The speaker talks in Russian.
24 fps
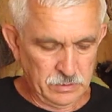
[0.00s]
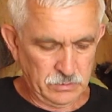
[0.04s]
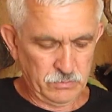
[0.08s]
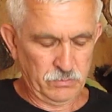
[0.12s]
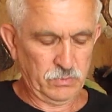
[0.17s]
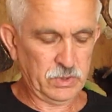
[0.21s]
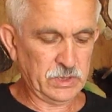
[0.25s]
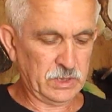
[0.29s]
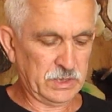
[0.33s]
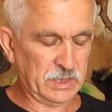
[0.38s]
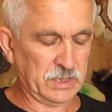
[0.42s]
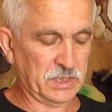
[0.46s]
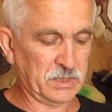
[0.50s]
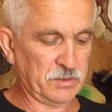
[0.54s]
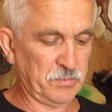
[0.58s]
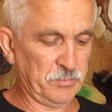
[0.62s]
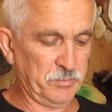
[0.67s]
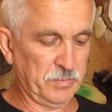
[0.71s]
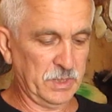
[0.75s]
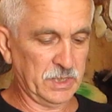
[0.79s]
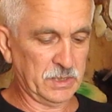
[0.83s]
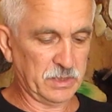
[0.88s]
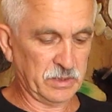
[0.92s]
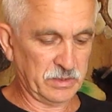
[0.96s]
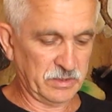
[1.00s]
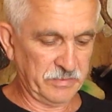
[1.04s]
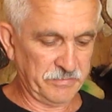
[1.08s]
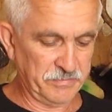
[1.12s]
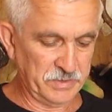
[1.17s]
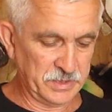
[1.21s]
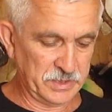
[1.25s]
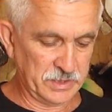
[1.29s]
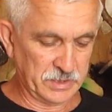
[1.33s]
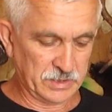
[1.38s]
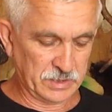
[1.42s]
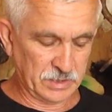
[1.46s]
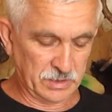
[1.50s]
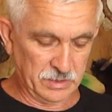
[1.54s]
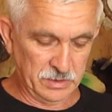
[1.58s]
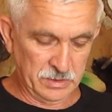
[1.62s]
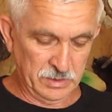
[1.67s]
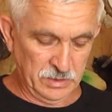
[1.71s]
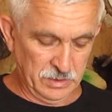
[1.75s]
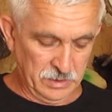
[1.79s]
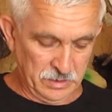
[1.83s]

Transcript: вот таким методом, видите,